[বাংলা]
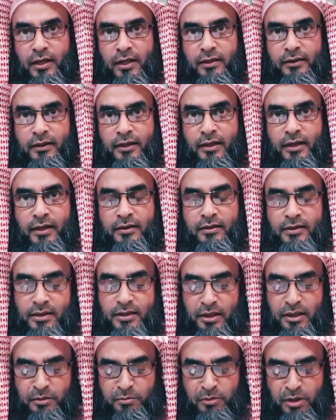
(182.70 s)
তার
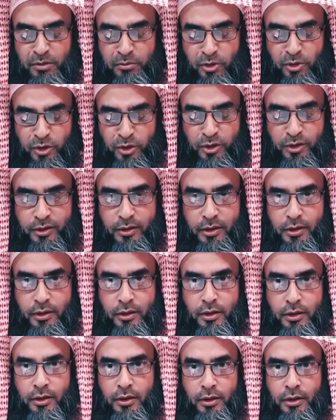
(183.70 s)
হাদিসের ইমাম হন
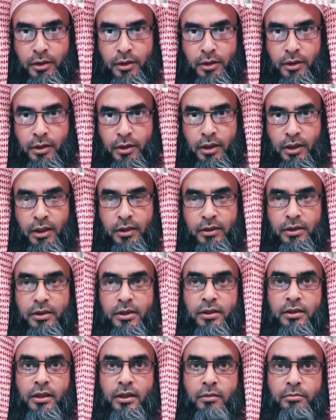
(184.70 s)

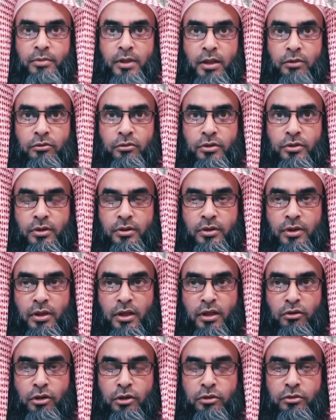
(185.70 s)
হাদিসে তারা পারদর্শী
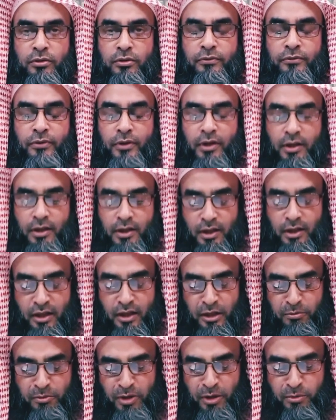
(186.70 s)
ছিলেন অথবা ফিখের
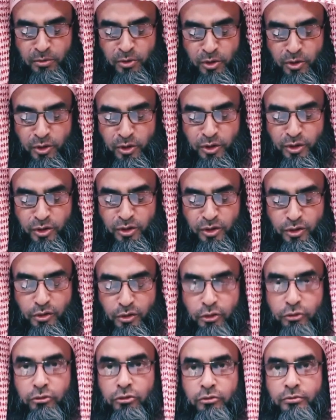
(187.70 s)
ইমাম হন
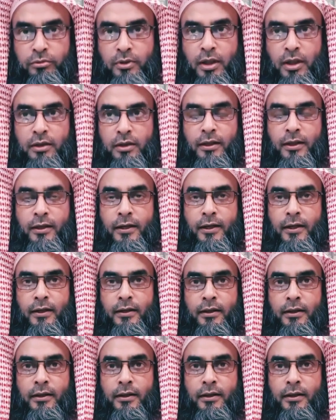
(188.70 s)
অথবা তারা